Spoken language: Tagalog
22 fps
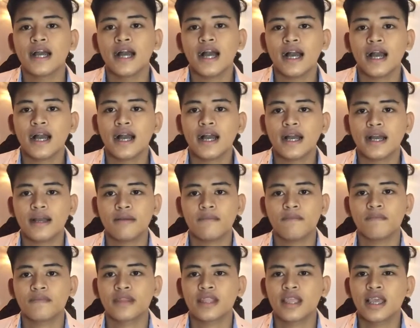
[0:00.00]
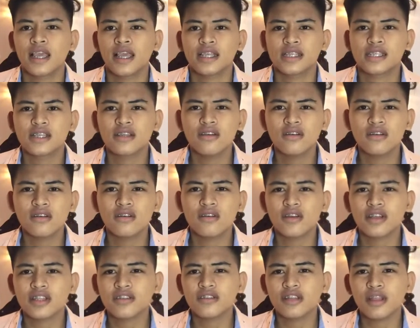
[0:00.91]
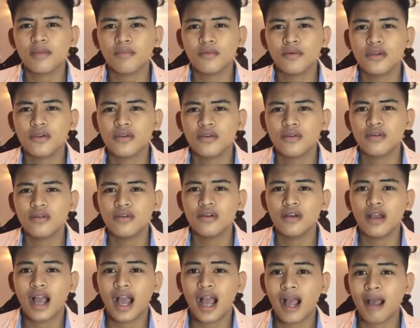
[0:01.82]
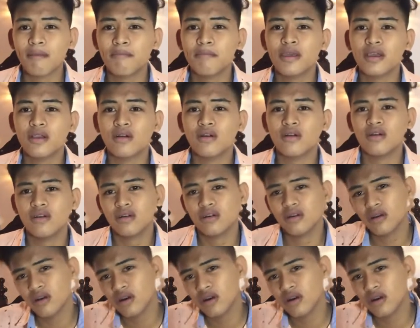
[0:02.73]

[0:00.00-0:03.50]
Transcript: Um, siguro ito na po yung hobby ko